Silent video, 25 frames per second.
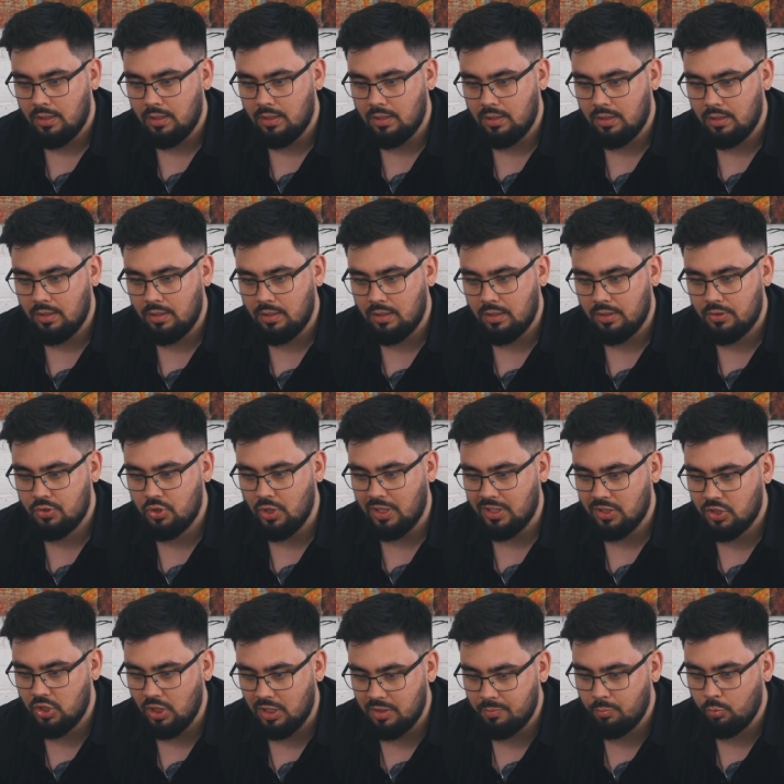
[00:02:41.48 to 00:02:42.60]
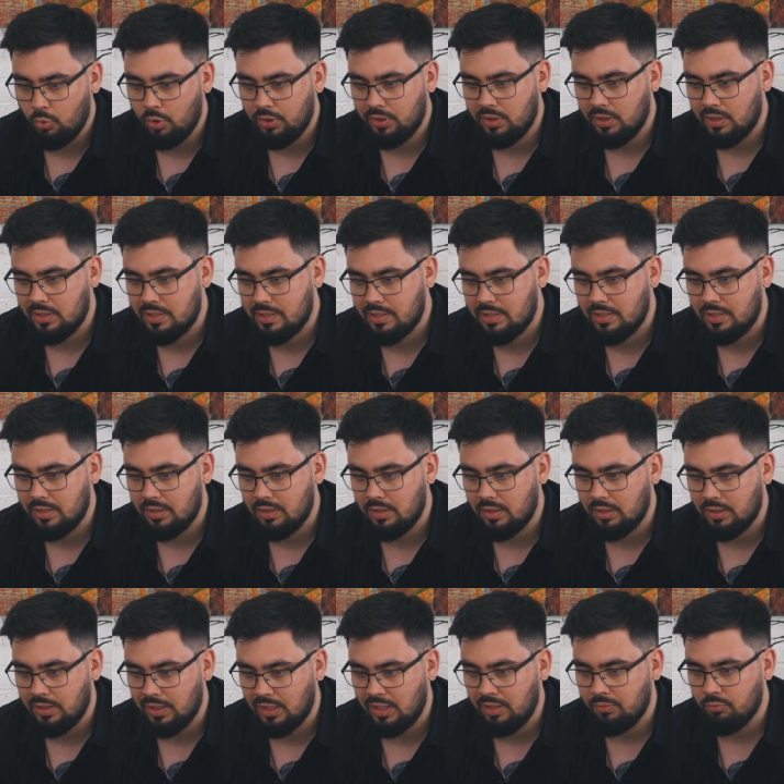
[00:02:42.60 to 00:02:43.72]
э, чат-бота
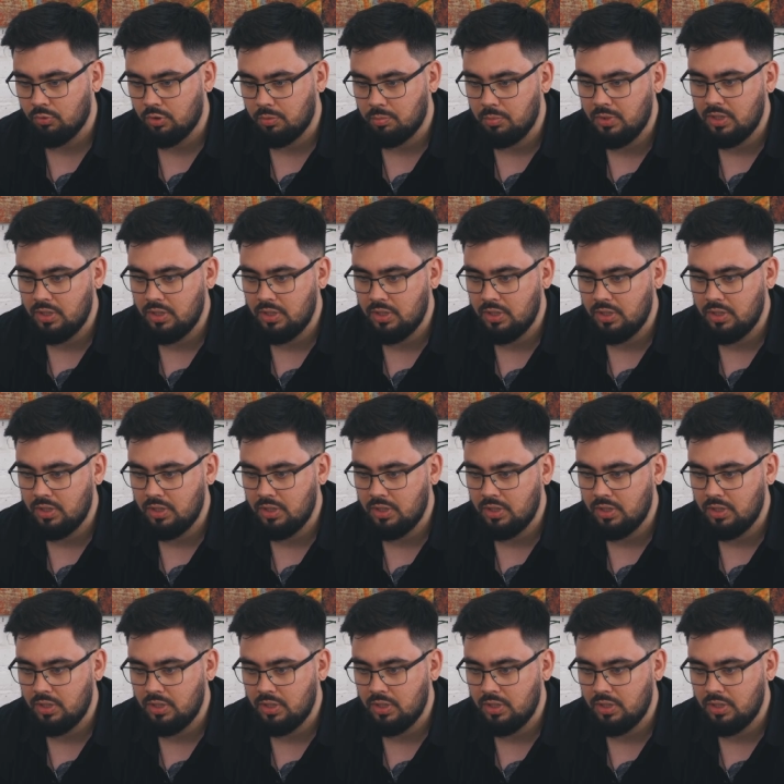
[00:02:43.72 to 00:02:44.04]
с таким вот